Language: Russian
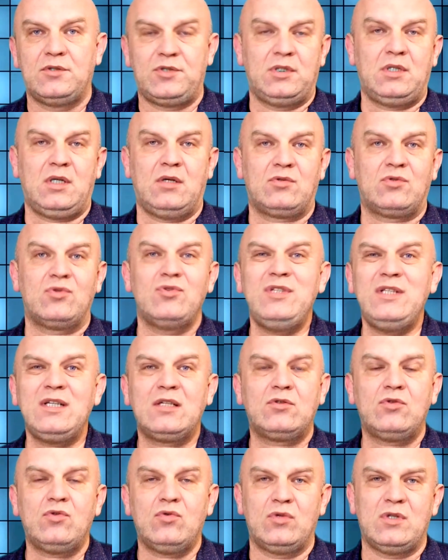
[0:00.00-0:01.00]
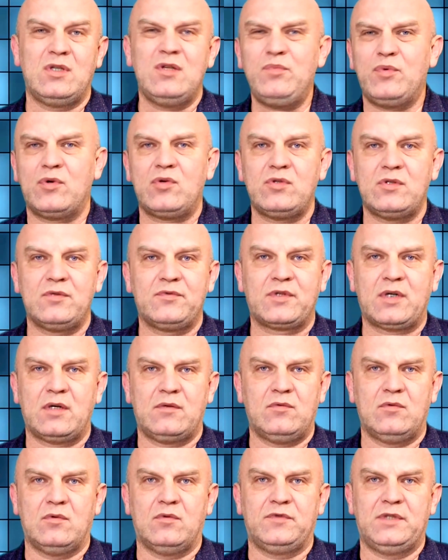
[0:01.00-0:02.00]
считаю, что никто ни против
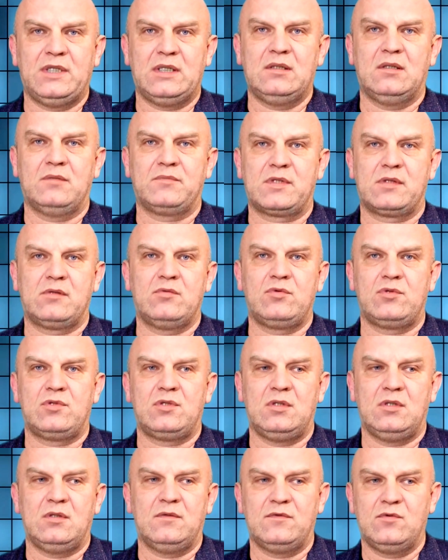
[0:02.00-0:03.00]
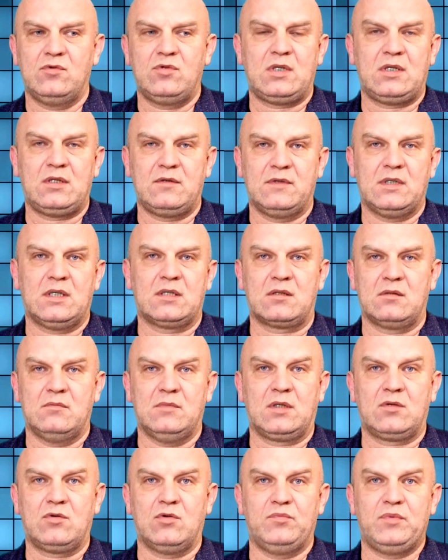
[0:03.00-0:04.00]
кого в данном случае внутри в нашем
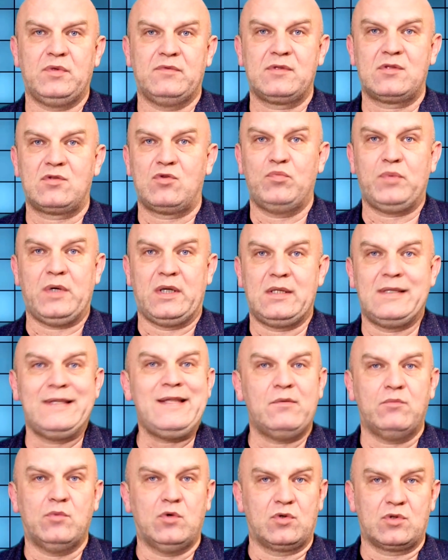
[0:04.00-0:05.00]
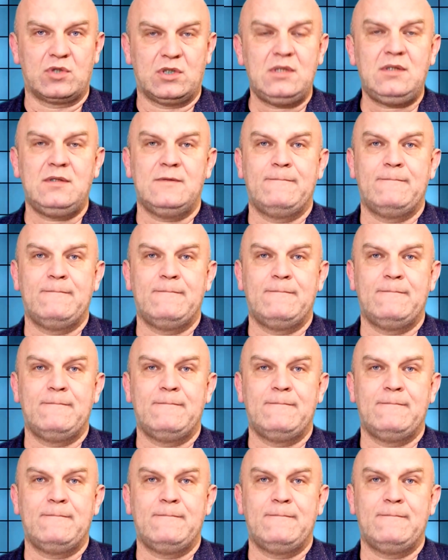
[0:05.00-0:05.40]
окопе выступать не может.